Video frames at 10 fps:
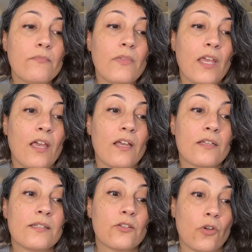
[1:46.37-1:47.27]
é,
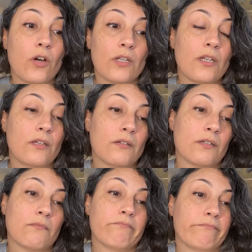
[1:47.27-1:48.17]
se torne
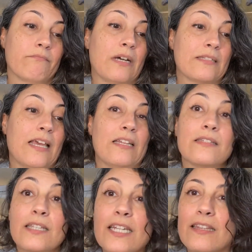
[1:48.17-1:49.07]
uh, uma série
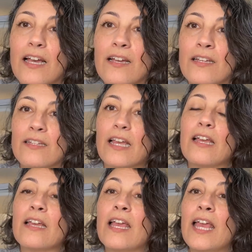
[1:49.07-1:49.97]
escrita,
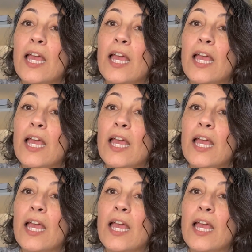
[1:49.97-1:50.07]
né?